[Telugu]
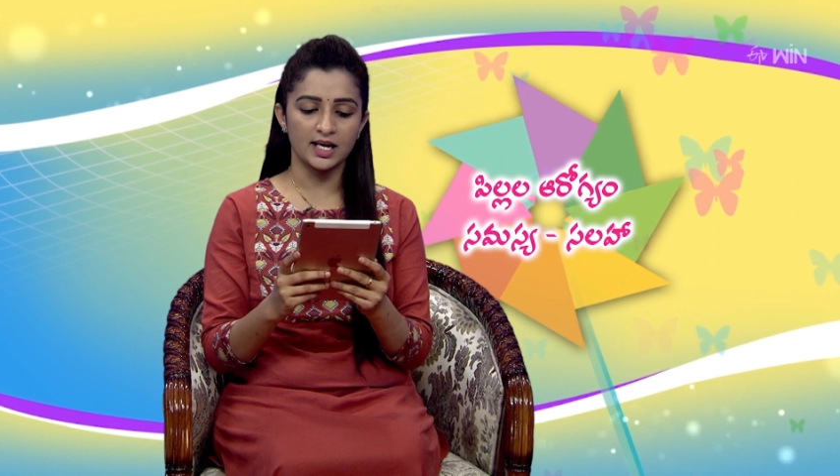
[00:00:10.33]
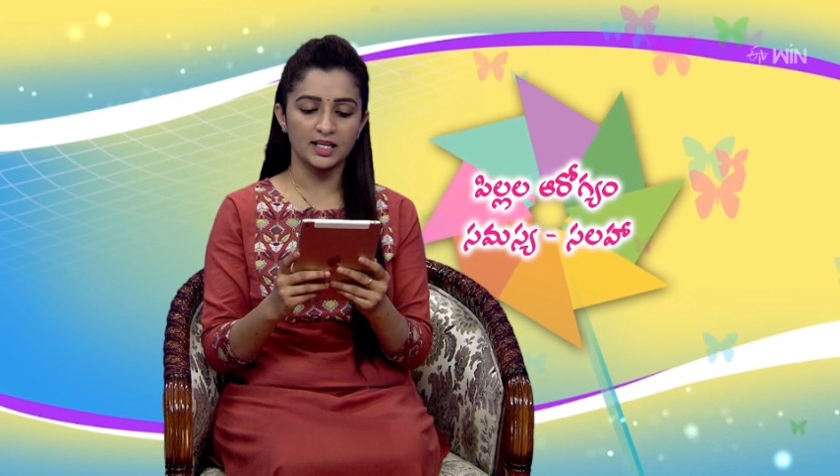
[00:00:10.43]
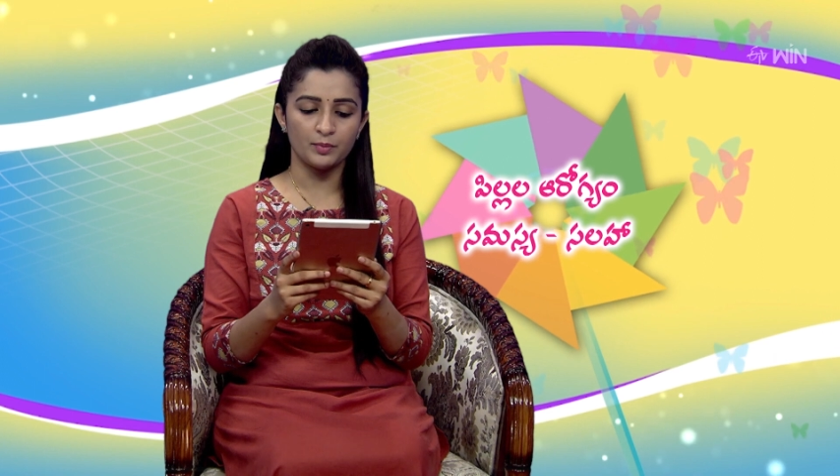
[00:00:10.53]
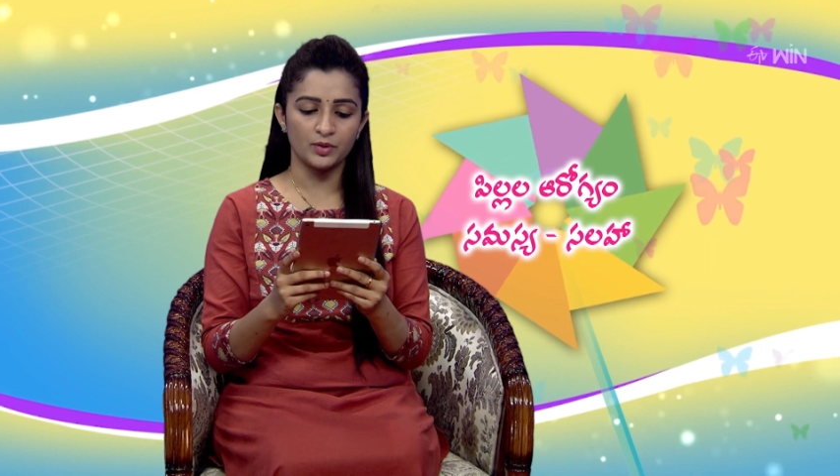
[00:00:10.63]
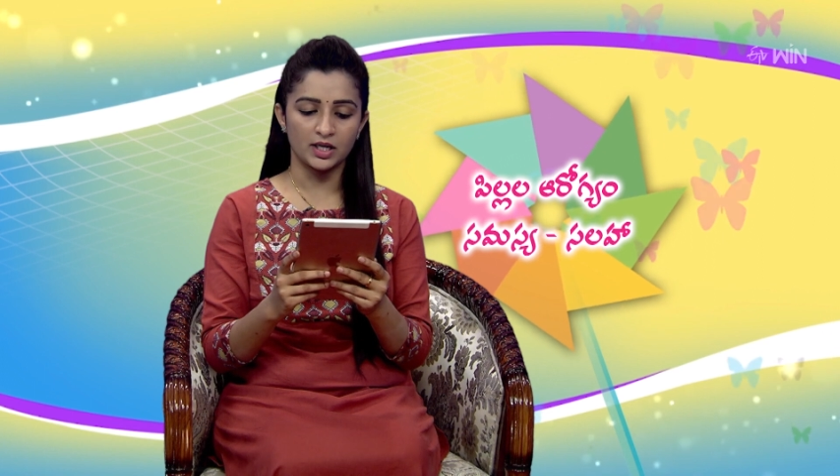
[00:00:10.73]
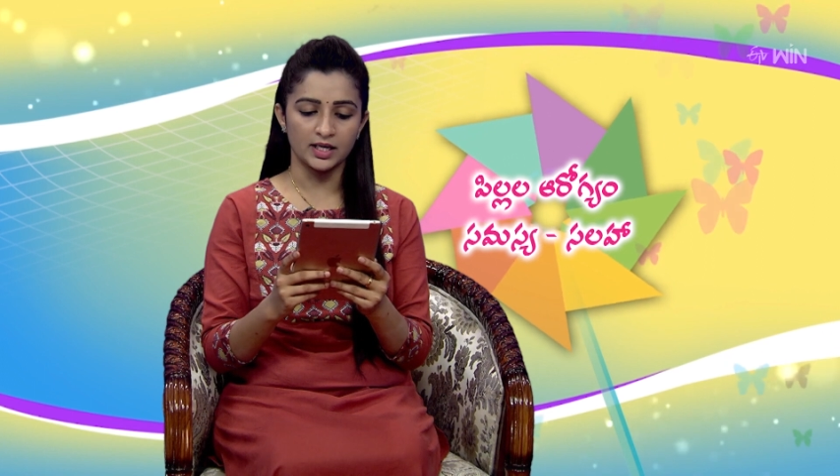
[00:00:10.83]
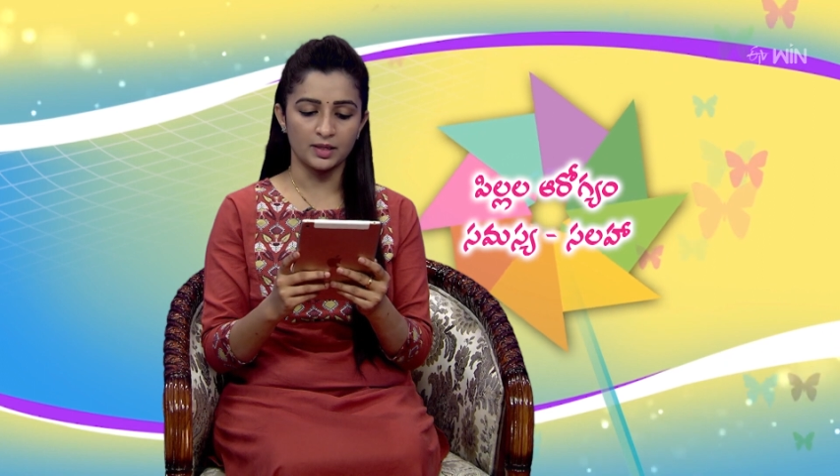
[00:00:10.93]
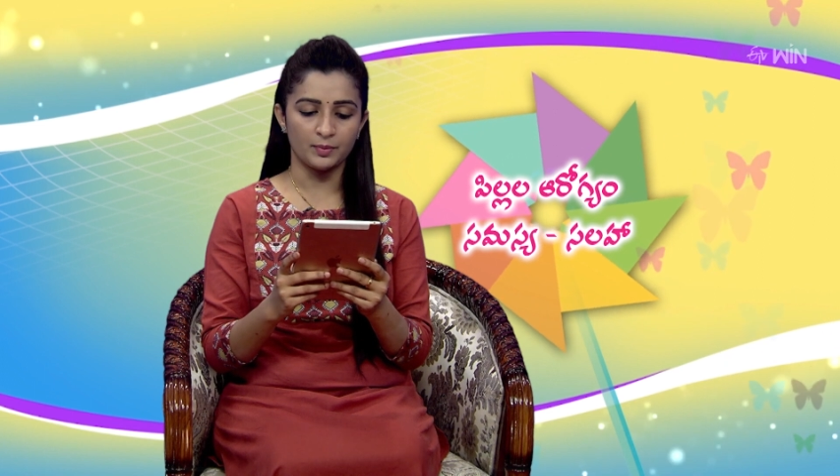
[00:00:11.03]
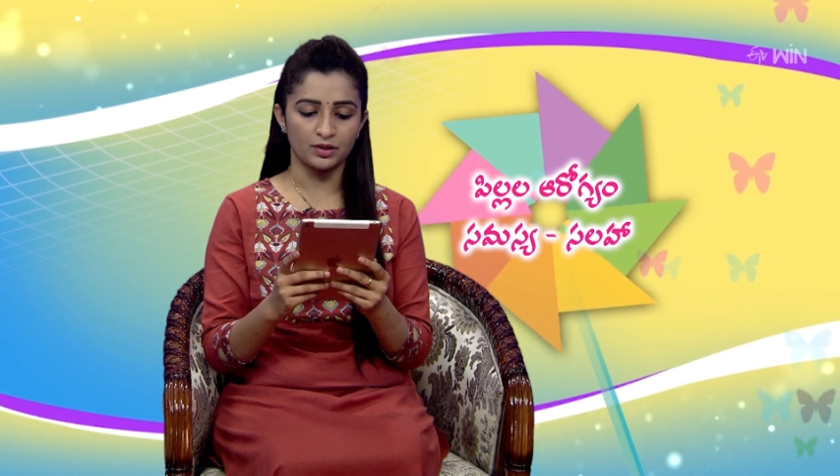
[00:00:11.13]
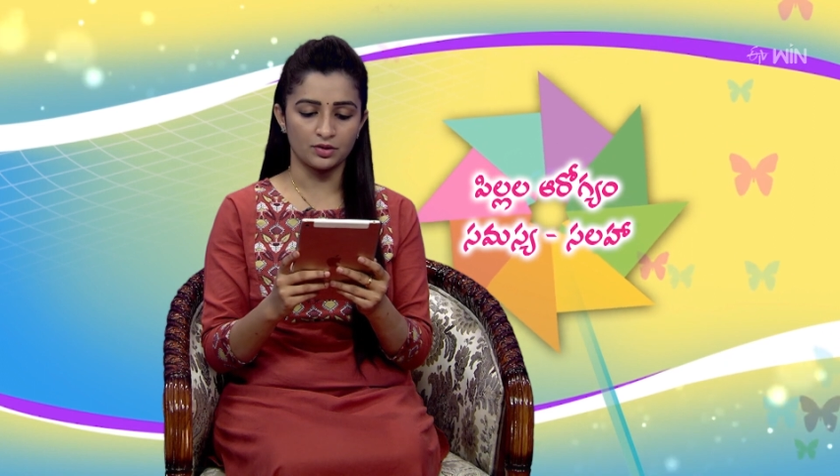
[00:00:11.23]
దాదాపు
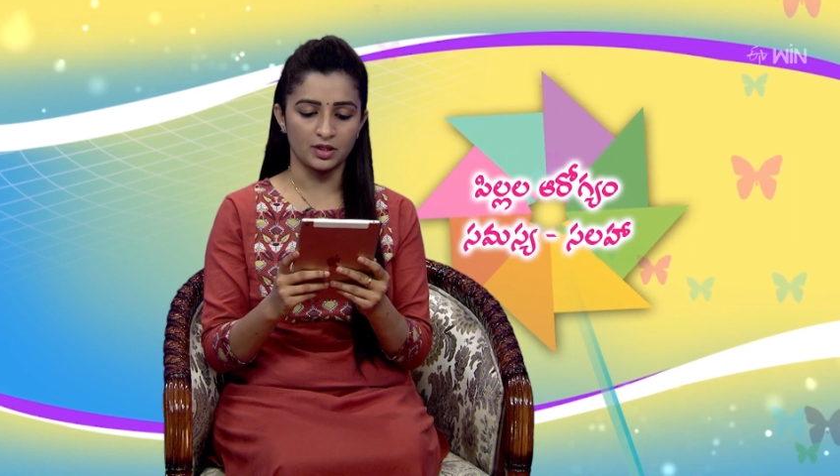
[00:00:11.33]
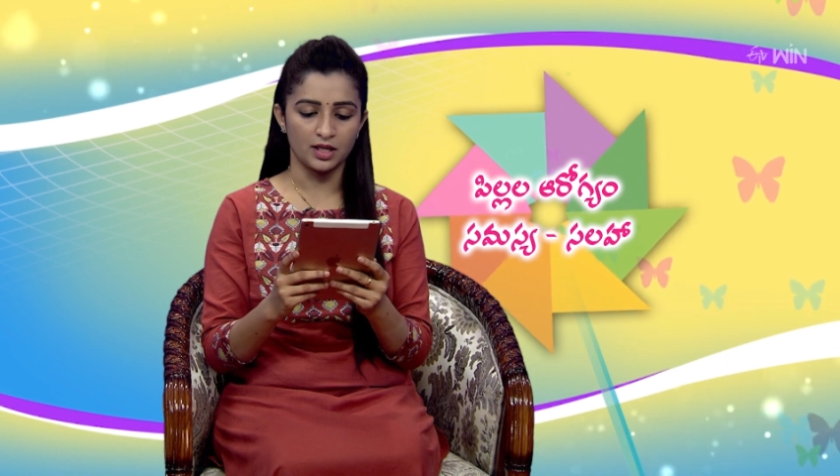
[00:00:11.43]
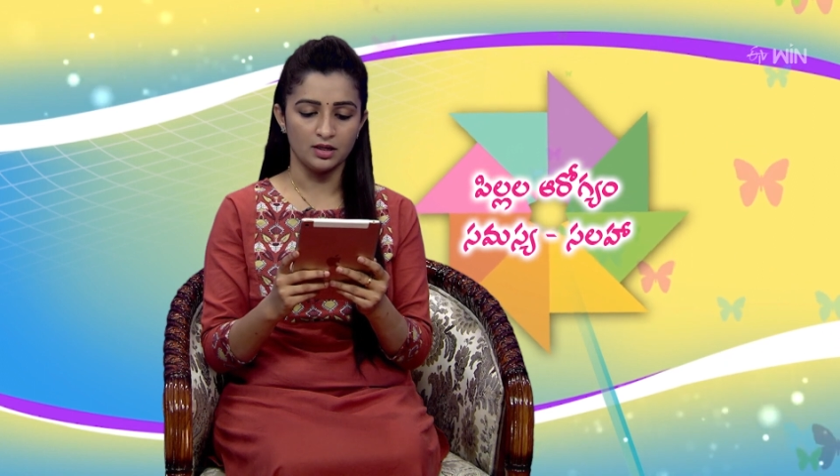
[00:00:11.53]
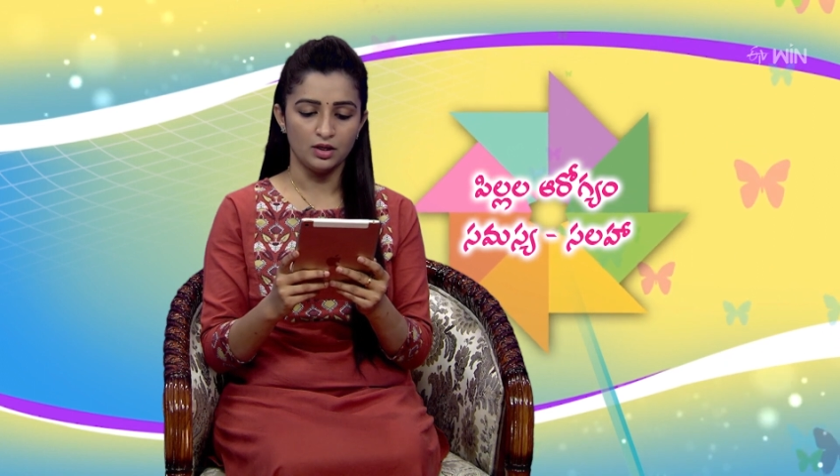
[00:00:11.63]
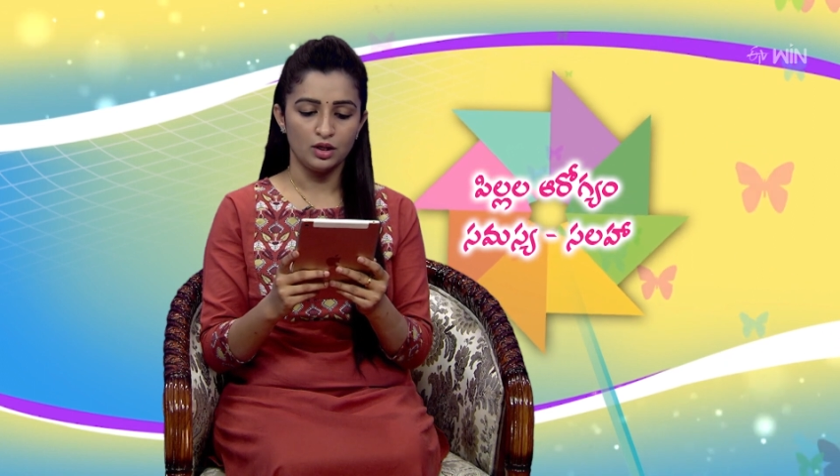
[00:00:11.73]
గంట పడుతుంది